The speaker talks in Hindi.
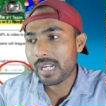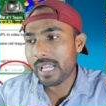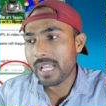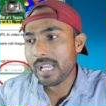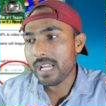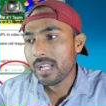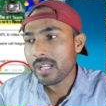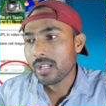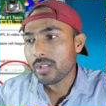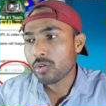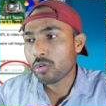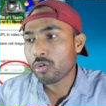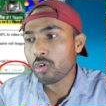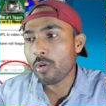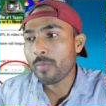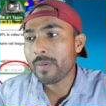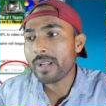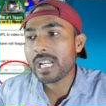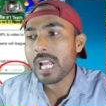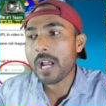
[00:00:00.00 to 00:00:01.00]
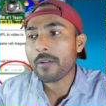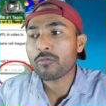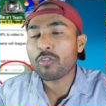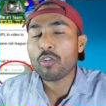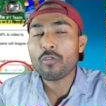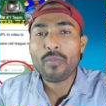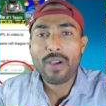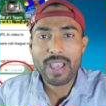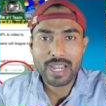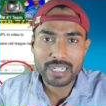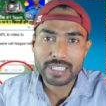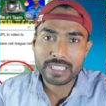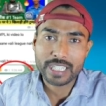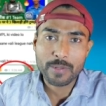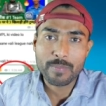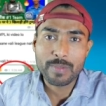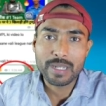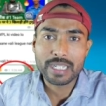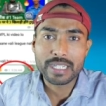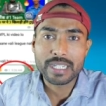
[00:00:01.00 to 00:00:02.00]
चैनल है जो मेरी आपको फाइनल
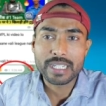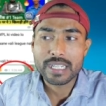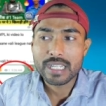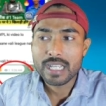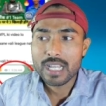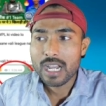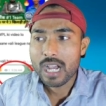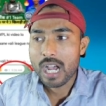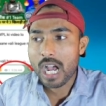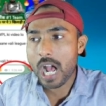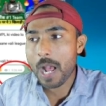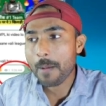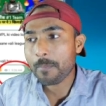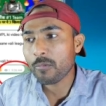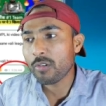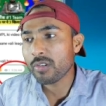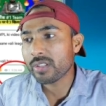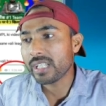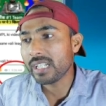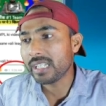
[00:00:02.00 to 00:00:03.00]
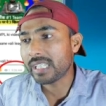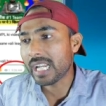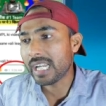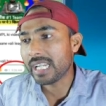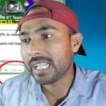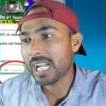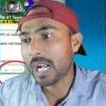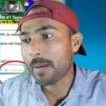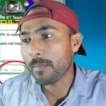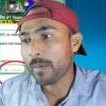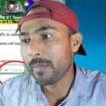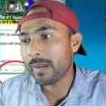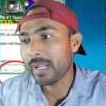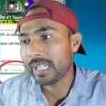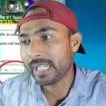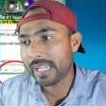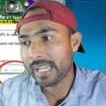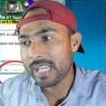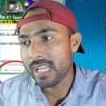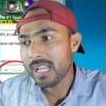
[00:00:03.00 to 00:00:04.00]
टीम मिलेगी आपको इसी टेलीग्राम पे
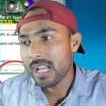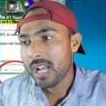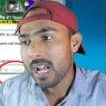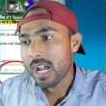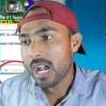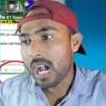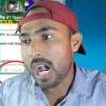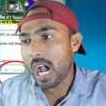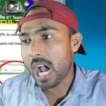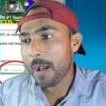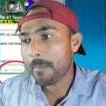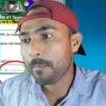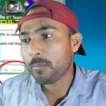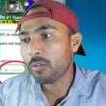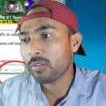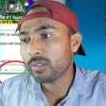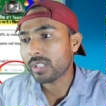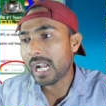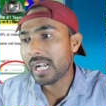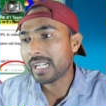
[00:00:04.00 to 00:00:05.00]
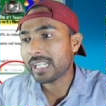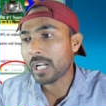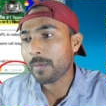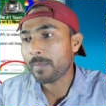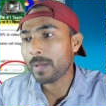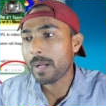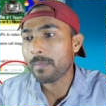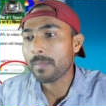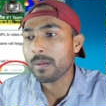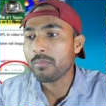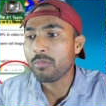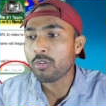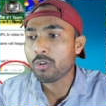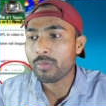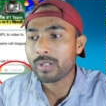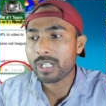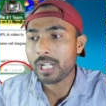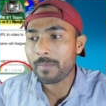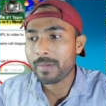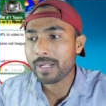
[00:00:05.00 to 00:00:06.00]
मिलेगी आपको टाइटल पे यहां पे
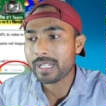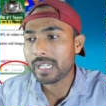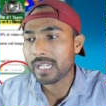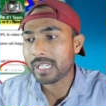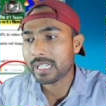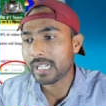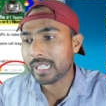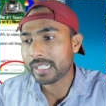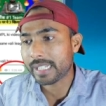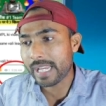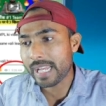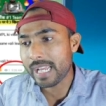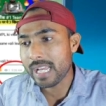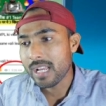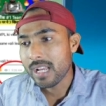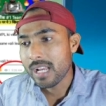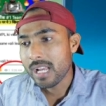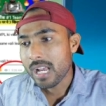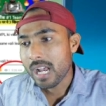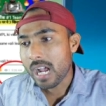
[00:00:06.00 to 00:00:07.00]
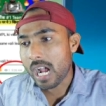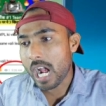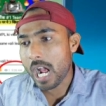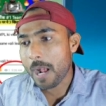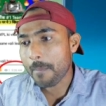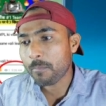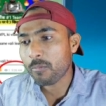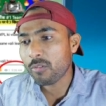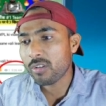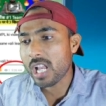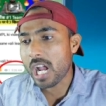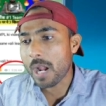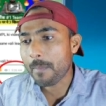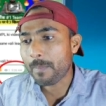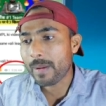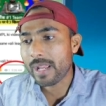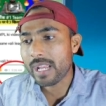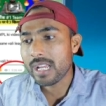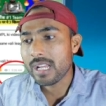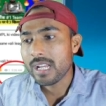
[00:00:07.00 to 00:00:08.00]
मोर बटन पे क्लिक करके आपको
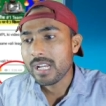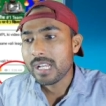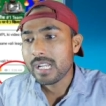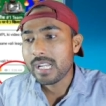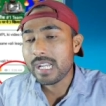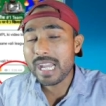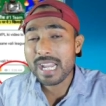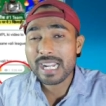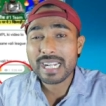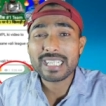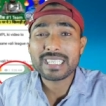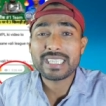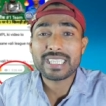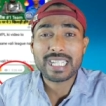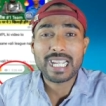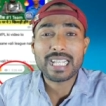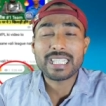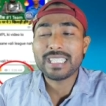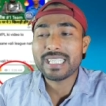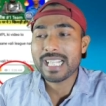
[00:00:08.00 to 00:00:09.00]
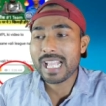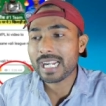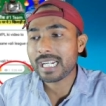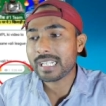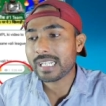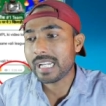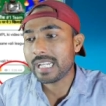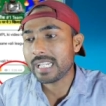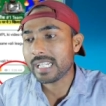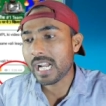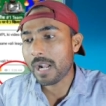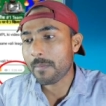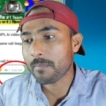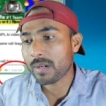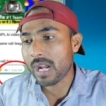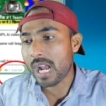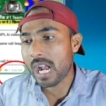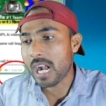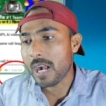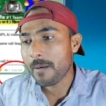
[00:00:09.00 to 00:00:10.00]
यहां पे लिंक दिखाई दे जाएगा
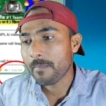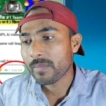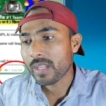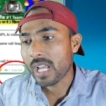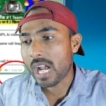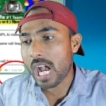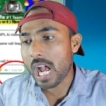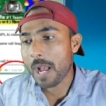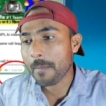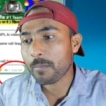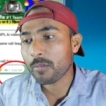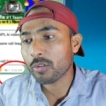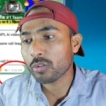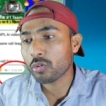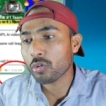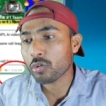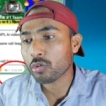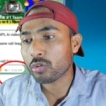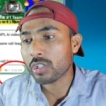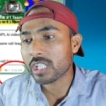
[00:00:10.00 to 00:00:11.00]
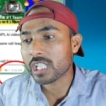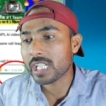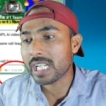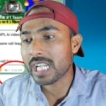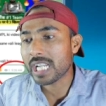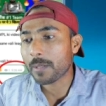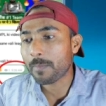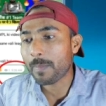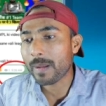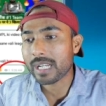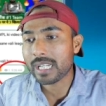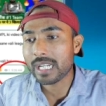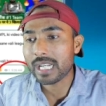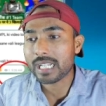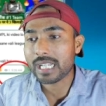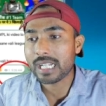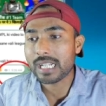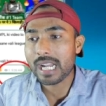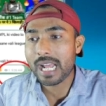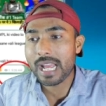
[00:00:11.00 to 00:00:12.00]
टेलीग्राम का आपको दोस्तों इस लिंक पे
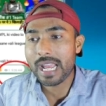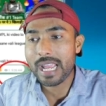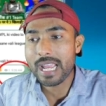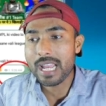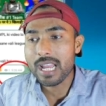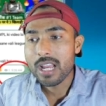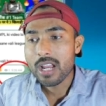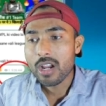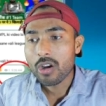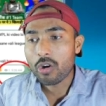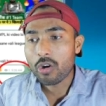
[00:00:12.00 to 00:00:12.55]
क्लिक करना है